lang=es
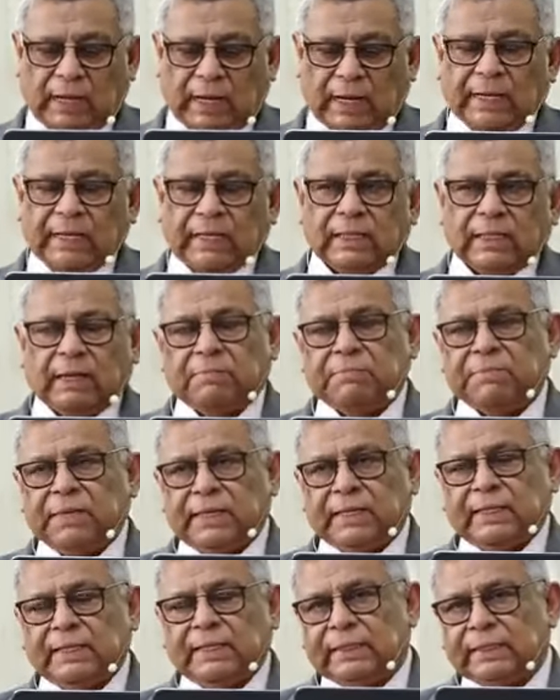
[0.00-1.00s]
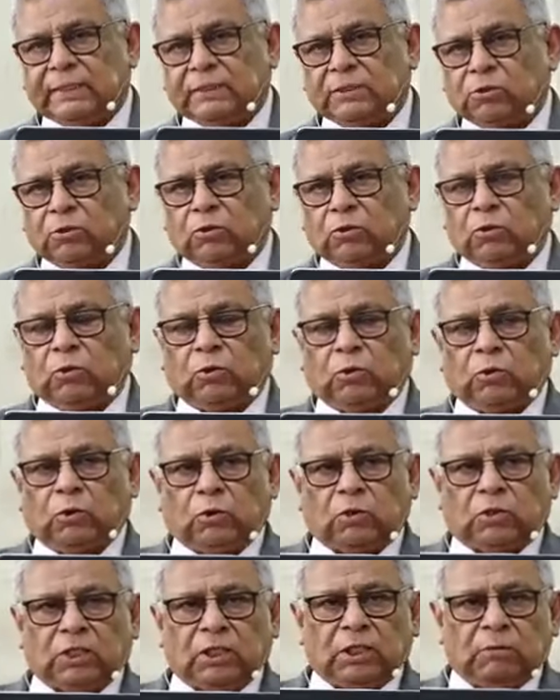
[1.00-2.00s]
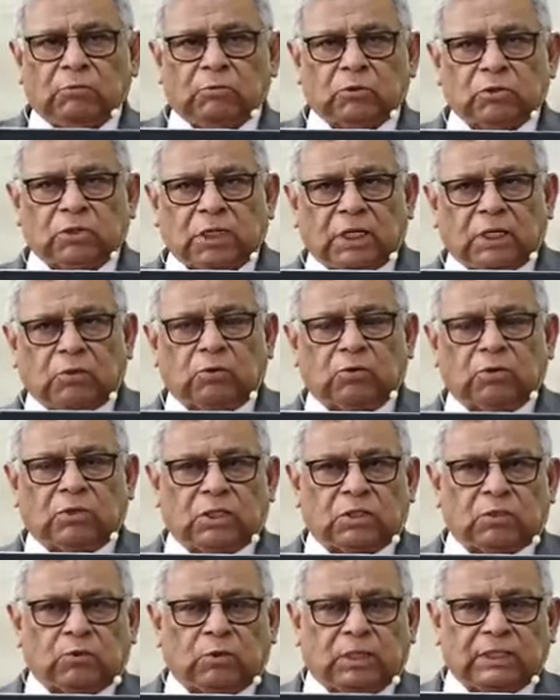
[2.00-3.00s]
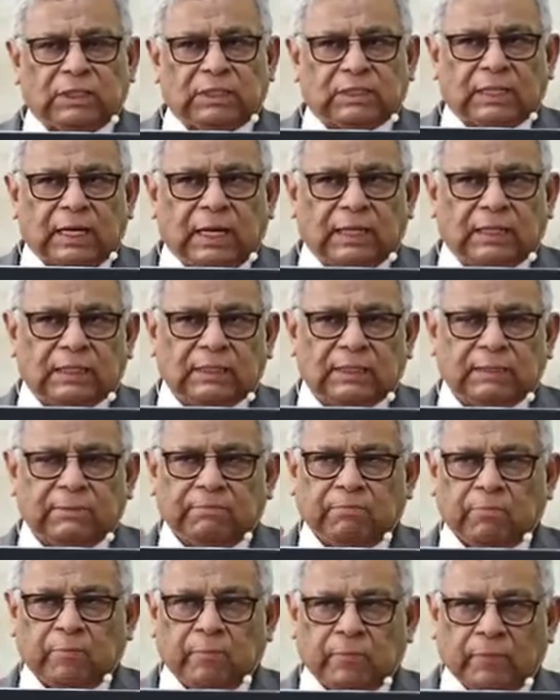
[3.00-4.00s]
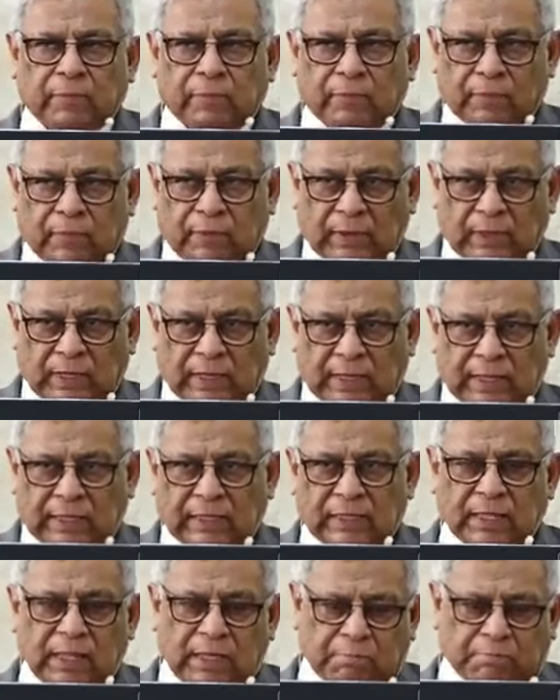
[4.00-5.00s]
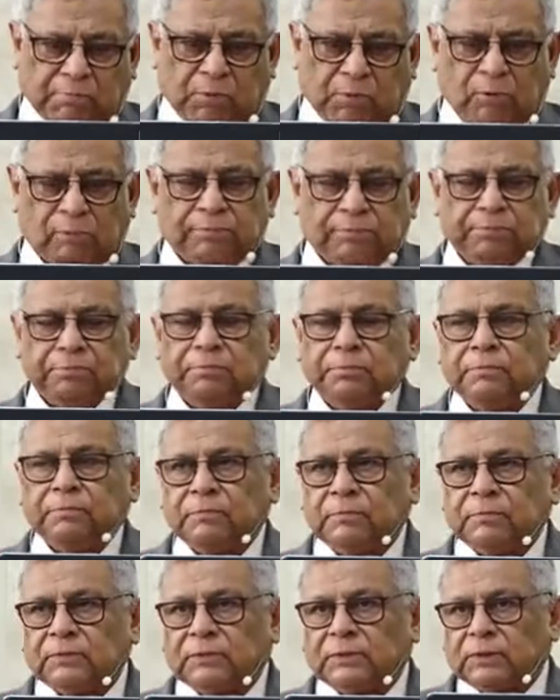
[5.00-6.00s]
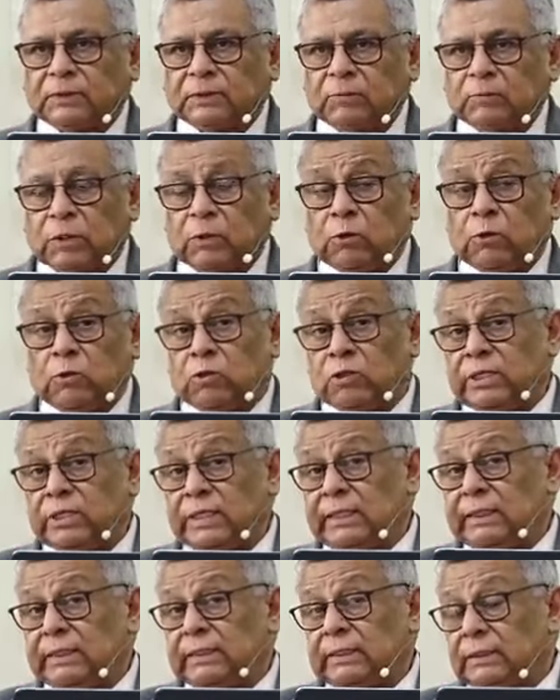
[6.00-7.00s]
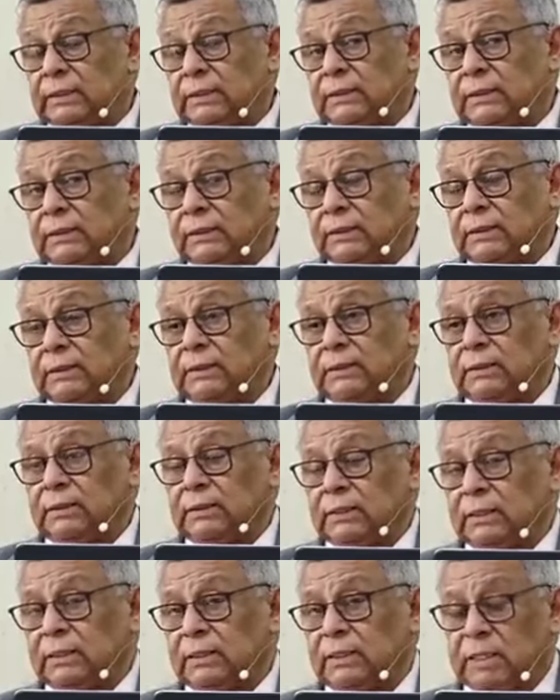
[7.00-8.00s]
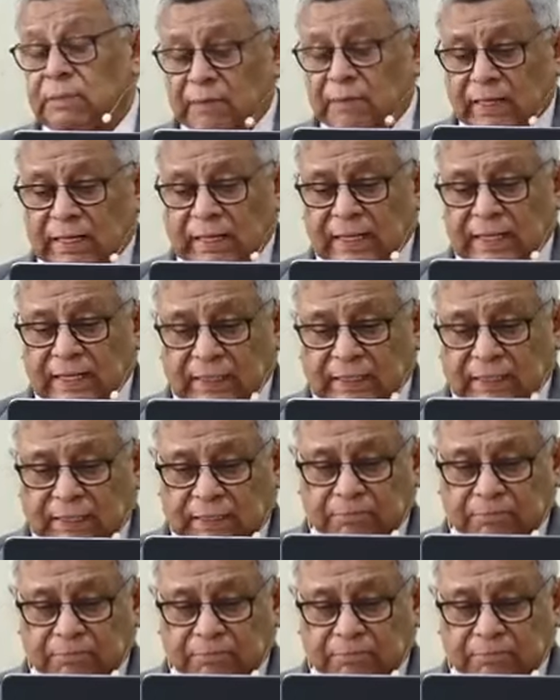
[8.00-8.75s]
también esto lo tenemos que contextualizar en el tiempo, cuando los reyes iban a la guerra.